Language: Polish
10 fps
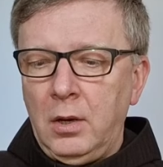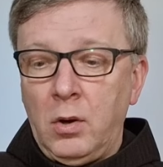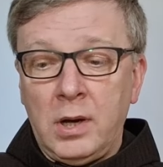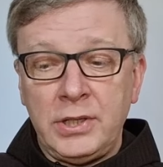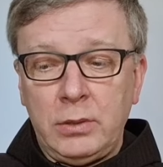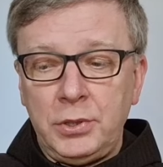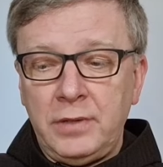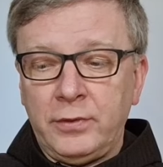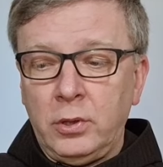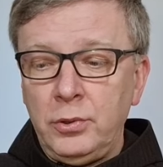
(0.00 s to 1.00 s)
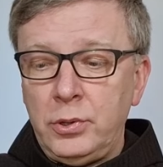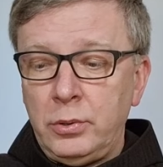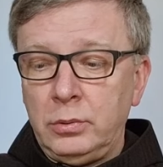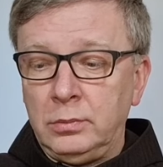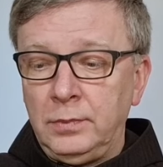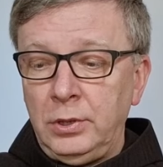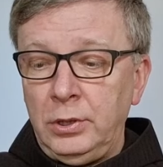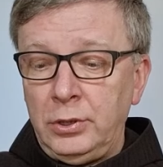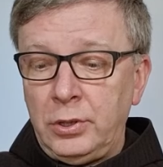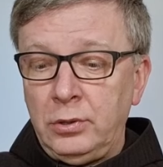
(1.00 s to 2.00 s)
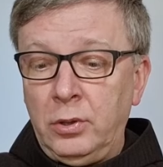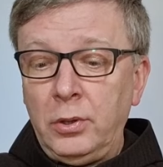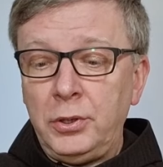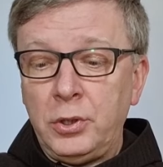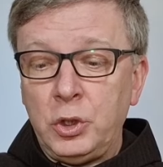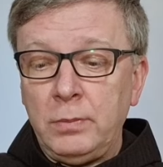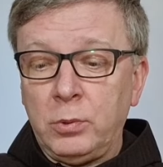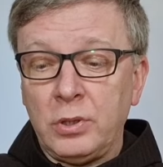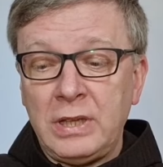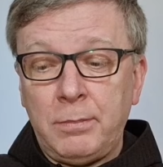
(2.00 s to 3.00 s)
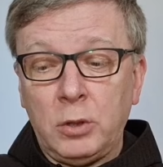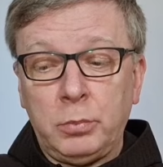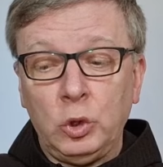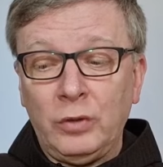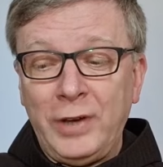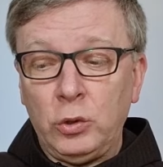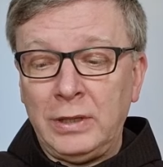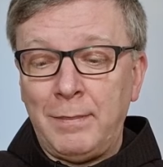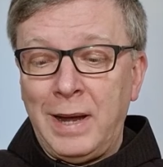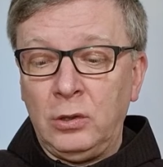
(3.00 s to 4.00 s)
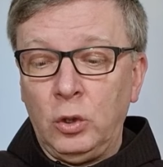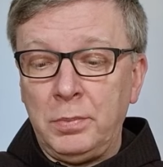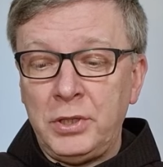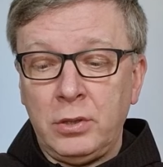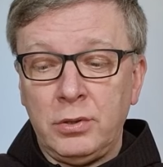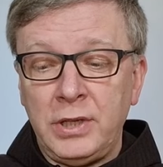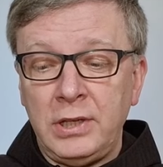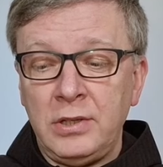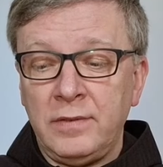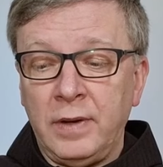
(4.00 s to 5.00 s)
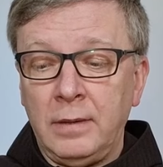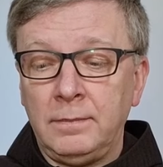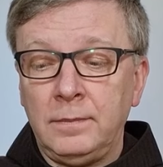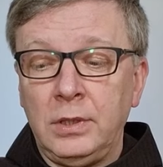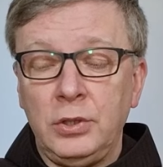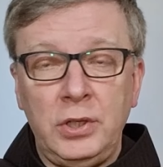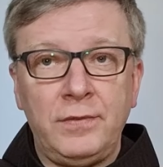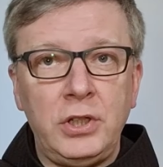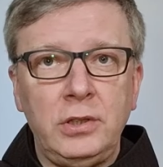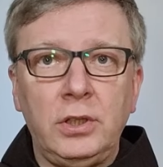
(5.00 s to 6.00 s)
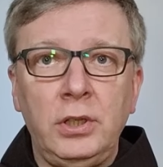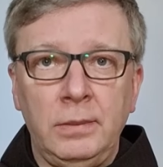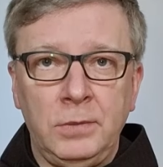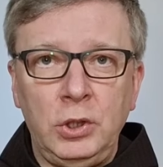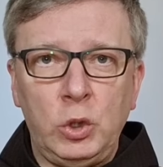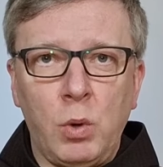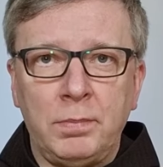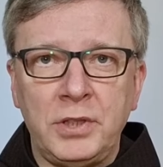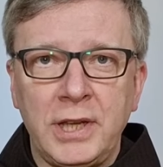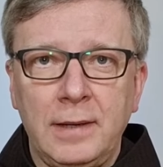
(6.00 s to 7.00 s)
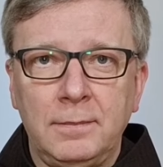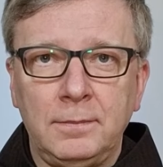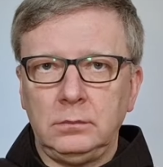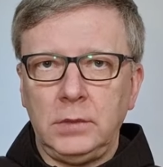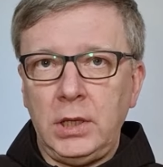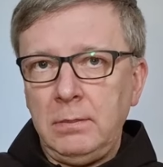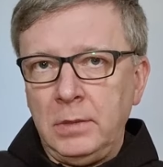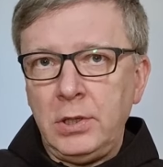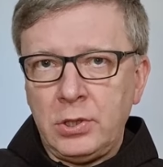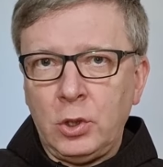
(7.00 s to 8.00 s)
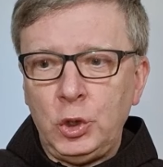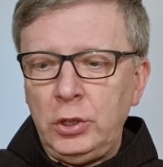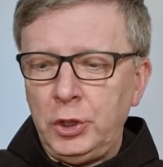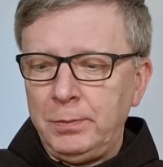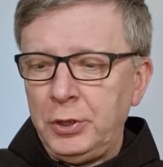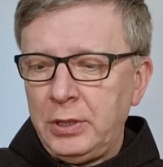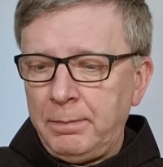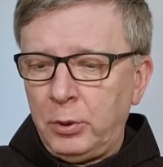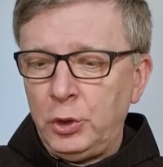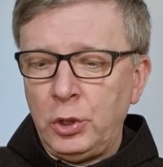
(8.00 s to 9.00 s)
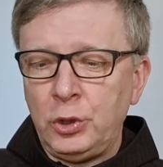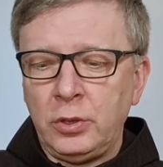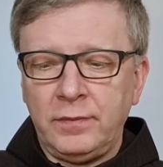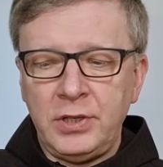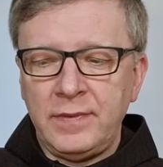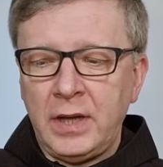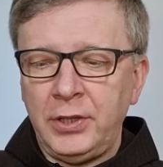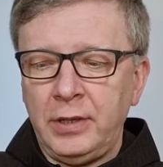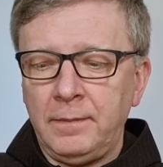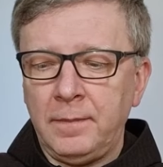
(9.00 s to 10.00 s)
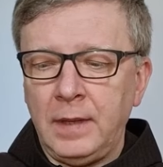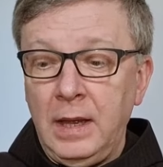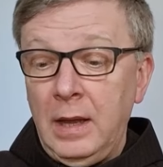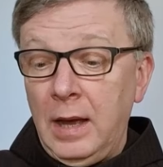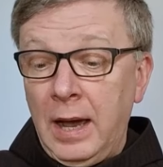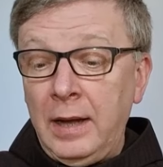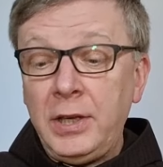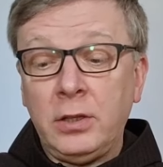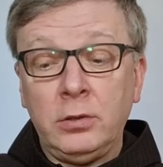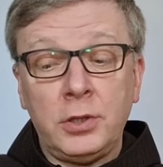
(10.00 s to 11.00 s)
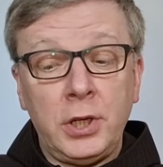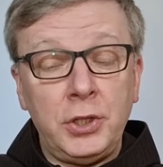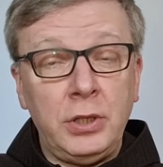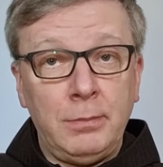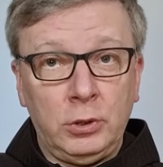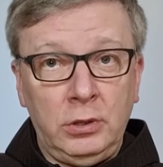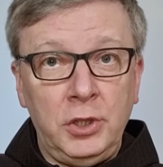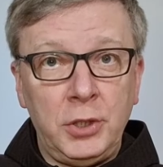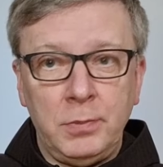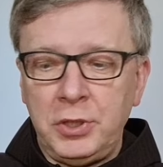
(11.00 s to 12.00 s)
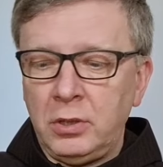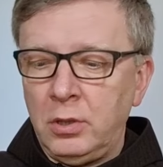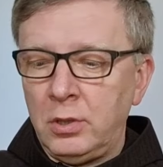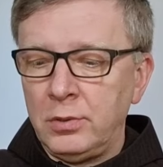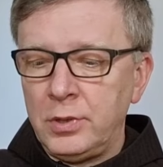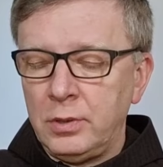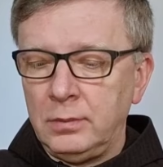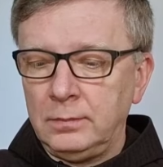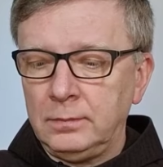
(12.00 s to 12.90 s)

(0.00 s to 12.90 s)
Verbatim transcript: Okazało się w końcu, iż dość szybko zaproponowano nam adopcję rodzeństwa dziewczynki i chłopca. I my zgodziliśmy się podjąć to wyzwanie, ale jednocześnie modliliśmy się gorąco.